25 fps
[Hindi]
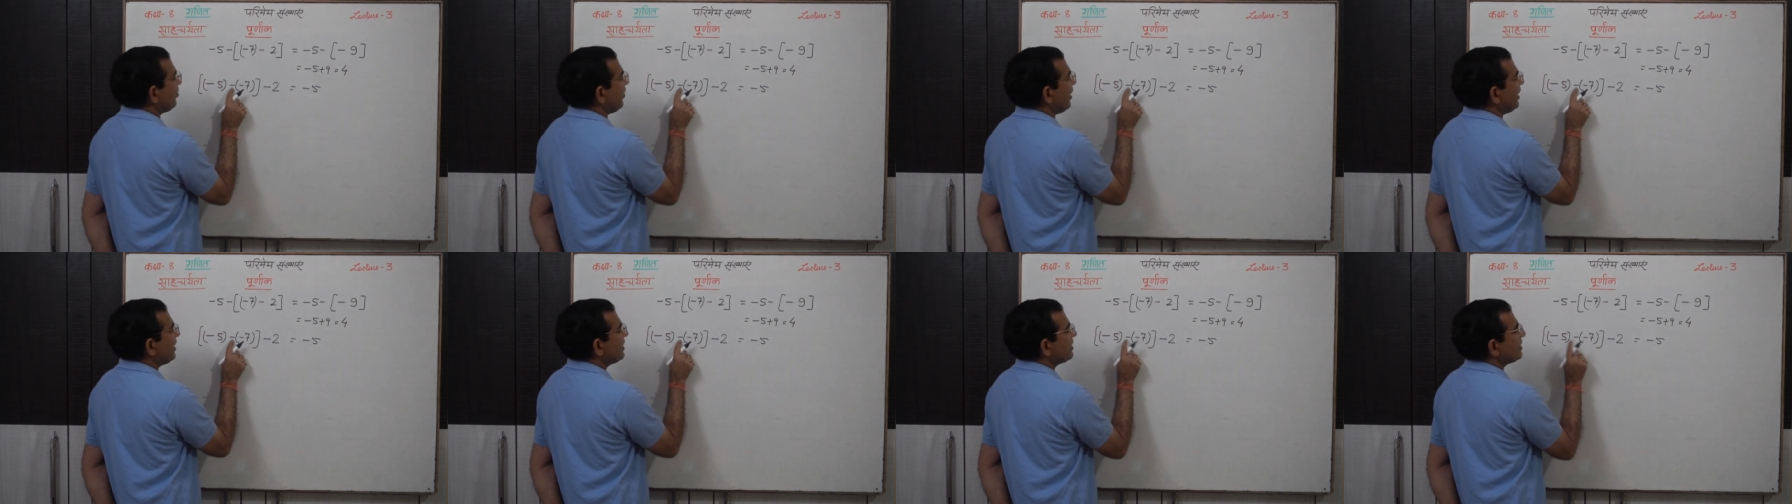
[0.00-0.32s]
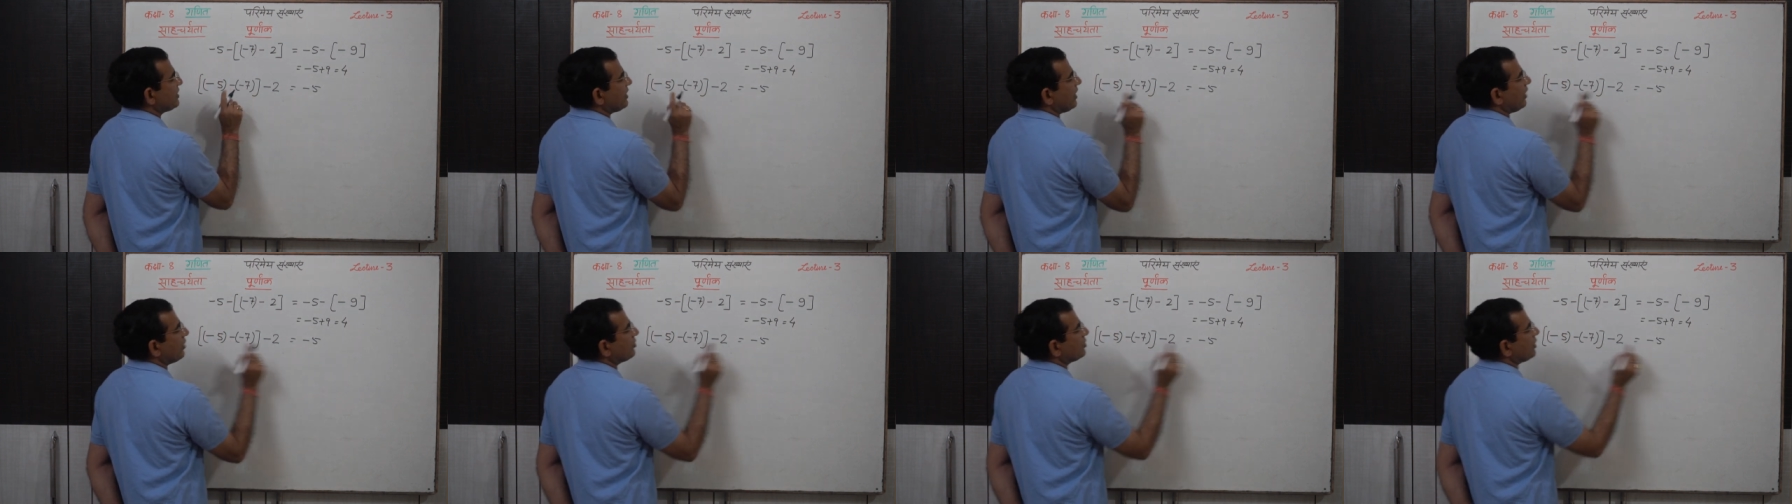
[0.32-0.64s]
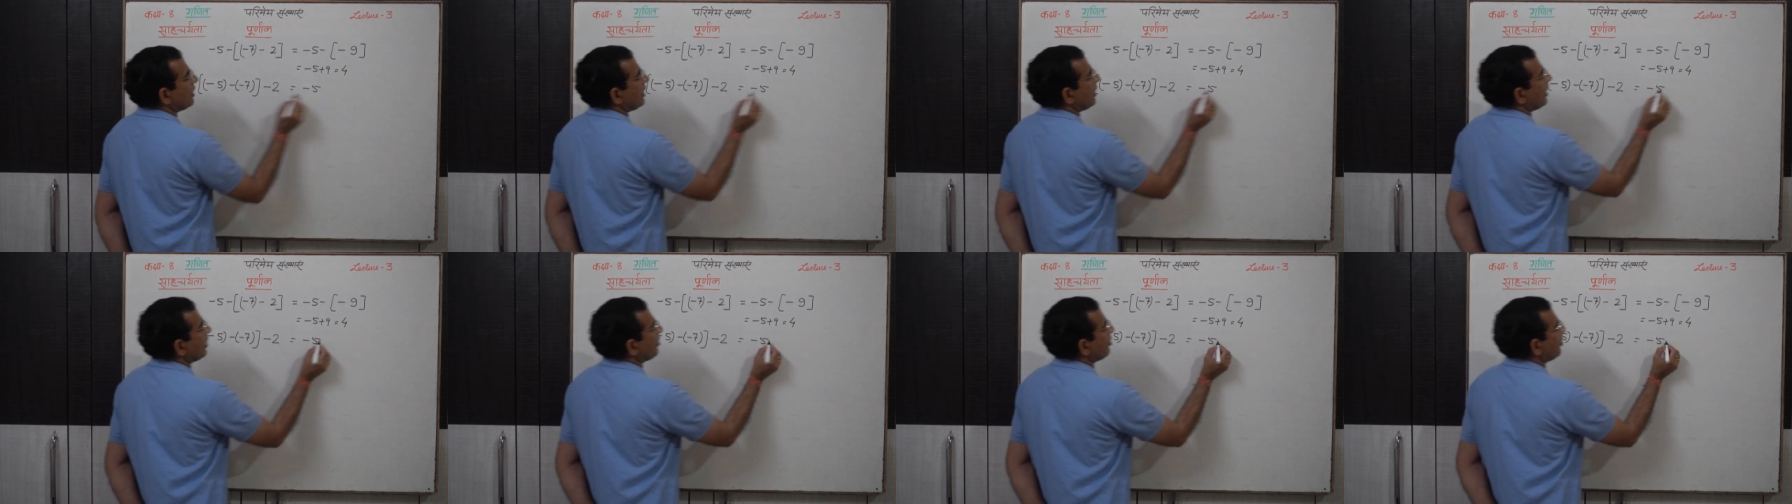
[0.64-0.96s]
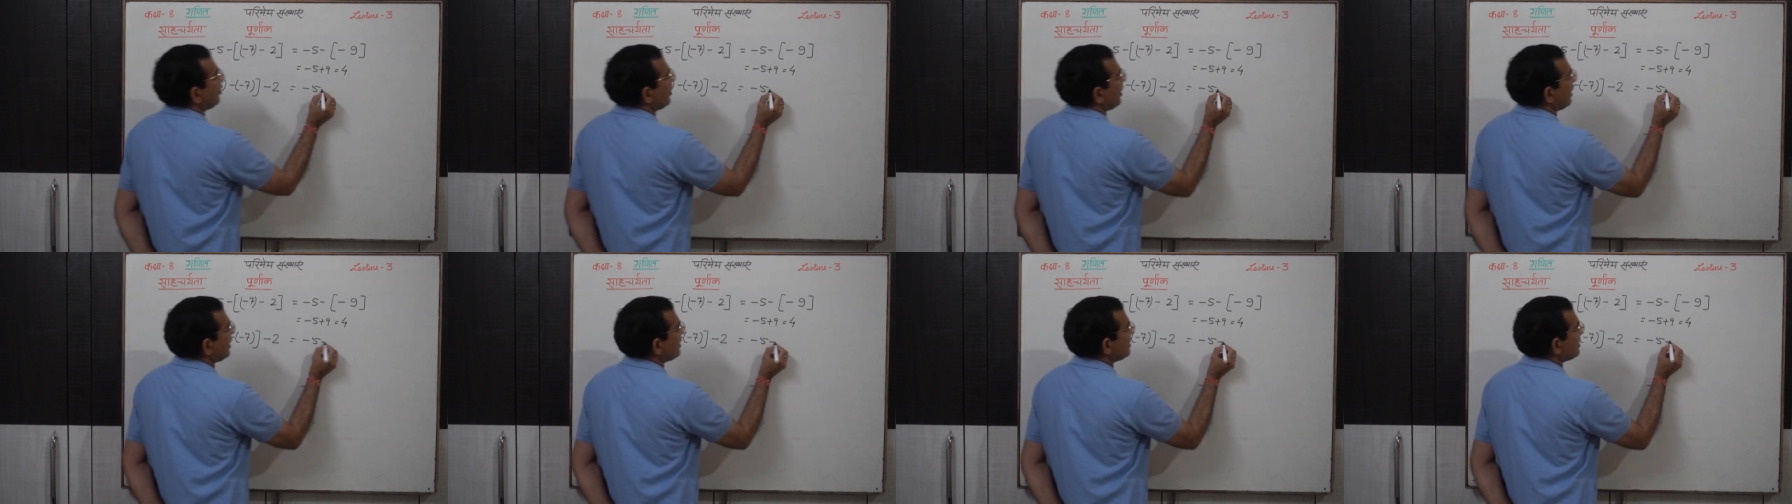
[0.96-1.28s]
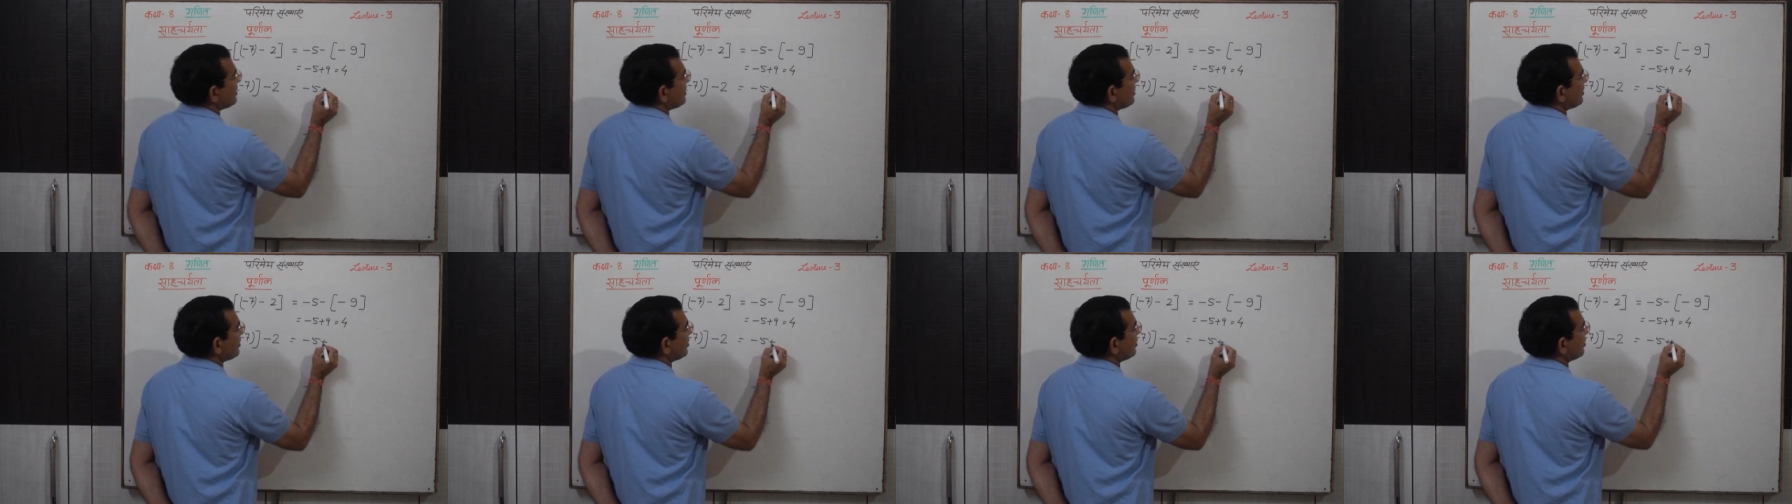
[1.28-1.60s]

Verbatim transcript: और माइनस क्या हो जाएगा प्लस